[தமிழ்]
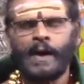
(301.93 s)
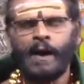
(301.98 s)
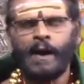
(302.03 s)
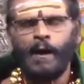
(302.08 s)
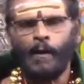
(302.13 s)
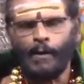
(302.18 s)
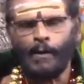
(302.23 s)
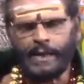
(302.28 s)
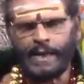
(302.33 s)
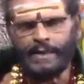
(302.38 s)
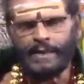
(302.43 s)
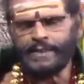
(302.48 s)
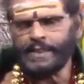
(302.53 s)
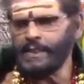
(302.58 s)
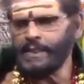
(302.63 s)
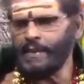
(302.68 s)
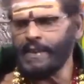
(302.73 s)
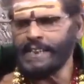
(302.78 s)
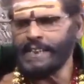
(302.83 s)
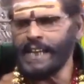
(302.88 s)
அவனுடைய
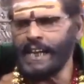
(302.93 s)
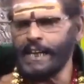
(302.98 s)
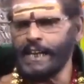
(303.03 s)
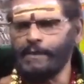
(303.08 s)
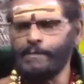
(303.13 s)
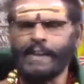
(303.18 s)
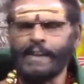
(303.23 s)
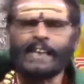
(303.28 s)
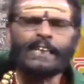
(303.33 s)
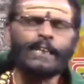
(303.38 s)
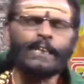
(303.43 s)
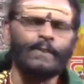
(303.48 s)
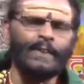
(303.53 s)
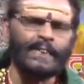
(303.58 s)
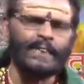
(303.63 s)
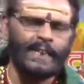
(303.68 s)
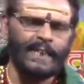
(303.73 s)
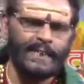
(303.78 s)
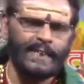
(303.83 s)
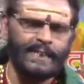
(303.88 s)
திருவடியை
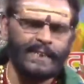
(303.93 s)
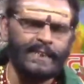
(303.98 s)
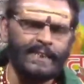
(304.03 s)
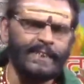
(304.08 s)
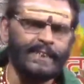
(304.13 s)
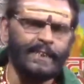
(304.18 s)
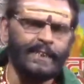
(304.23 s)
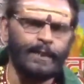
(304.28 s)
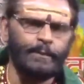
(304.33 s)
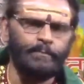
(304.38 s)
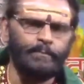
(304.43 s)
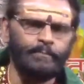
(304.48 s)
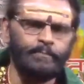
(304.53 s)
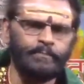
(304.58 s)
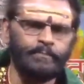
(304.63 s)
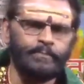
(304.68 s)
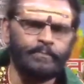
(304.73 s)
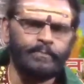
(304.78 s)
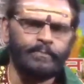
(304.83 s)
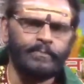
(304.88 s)
வணங்குவதற்கு
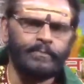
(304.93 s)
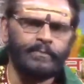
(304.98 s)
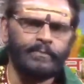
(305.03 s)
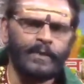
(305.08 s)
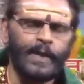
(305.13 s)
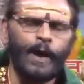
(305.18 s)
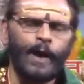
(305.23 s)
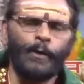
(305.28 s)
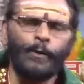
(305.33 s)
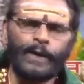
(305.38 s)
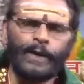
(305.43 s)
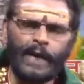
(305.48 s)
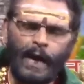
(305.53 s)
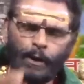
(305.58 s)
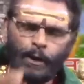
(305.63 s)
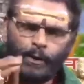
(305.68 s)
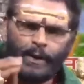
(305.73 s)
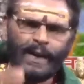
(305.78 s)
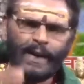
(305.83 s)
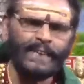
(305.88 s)
அவனுடைய
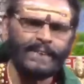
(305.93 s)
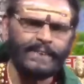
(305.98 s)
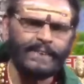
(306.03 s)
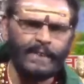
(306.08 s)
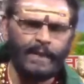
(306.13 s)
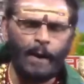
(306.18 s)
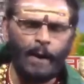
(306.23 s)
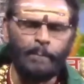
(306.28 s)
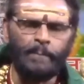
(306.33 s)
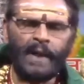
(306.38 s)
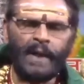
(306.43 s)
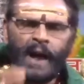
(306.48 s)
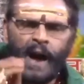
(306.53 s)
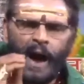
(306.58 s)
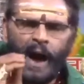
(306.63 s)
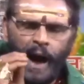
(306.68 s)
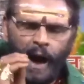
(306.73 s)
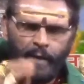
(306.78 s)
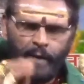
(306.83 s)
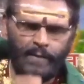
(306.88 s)
அருள் கிடைத்ததாம்
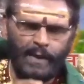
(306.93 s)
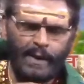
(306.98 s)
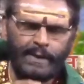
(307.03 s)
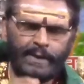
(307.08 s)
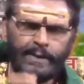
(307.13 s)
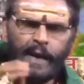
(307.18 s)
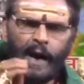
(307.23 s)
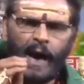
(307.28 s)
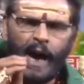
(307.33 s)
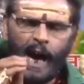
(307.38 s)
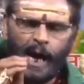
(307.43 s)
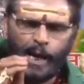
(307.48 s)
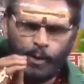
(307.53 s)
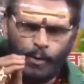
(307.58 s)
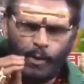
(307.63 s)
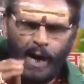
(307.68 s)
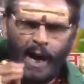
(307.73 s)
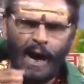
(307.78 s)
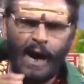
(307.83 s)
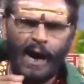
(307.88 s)
அவன்
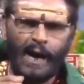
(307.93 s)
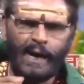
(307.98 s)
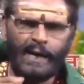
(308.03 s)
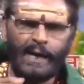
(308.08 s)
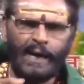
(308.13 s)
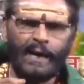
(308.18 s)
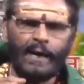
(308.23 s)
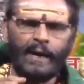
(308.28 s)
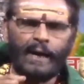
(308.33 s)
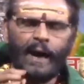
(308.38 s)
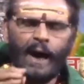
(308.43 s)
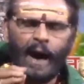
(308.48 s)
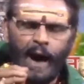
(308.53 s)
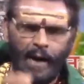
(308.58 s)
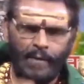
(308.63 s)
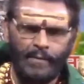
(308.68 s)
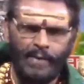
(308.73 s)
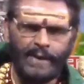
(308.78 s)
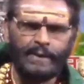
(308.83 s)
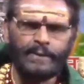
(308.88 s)
அருளாலே
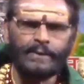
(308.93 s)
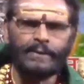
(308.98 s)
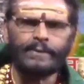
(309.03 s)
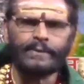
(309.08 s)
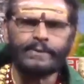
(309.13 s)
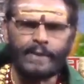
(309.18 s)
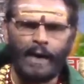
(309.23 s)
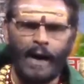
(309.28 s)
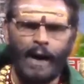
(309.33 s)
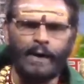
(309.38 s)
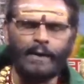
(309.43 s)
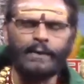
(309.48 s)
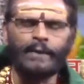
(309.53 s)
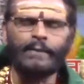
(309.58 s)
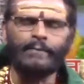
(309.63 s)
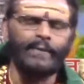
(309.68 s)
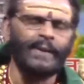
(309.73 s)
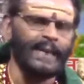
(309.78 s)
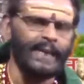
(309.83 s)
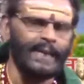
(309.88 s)
அவன் தாழ்
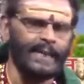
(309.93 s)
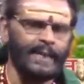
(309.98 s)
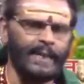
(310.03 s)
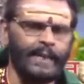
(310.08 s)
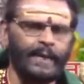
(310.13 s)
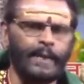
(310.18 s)
வணங்கி